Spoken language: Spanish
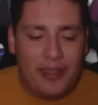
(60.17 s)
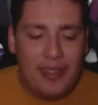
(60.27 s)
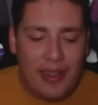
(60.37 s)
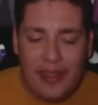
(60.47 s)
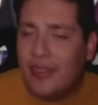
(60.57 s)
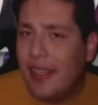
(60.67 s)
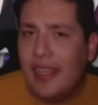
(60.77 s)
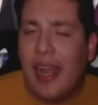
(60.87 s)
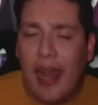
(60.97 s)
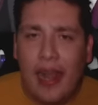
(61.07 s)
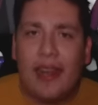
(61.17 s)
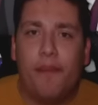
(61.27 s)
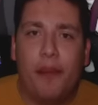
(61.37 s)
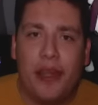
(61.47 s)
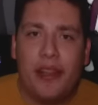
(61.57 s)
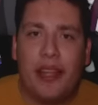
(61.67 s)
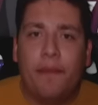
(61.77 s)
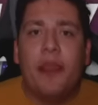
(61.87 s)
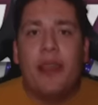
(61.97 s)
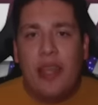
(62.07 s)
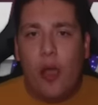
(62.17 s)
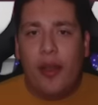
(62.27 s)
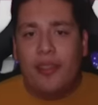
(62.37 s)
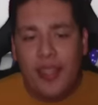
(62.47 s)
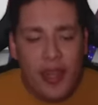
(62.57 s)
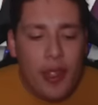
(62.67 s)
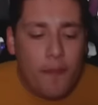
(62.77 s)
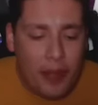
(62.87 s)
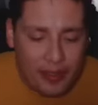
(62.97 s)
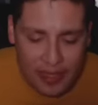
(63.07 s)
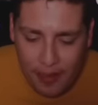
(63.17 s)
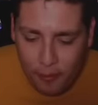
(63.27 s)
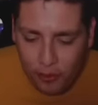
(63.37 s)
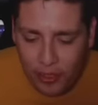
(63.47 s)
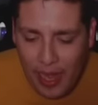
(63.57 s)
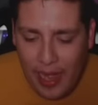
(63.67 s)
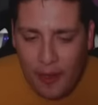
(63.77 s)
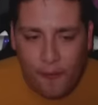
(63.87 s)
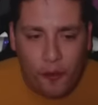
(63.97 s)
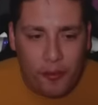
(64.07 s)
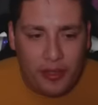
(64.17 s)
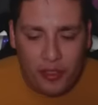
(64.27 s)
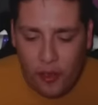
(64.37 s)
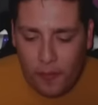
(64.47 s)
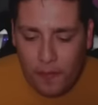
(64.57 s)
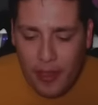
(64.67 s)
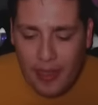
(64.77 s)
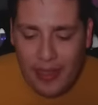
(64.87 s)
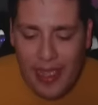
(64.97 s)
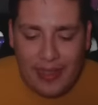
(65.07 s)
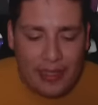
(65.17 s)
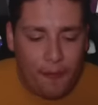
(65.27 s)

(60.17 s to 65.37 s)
y le des clic a la campanita. Y ahora sí, pasemos a la información. Y es que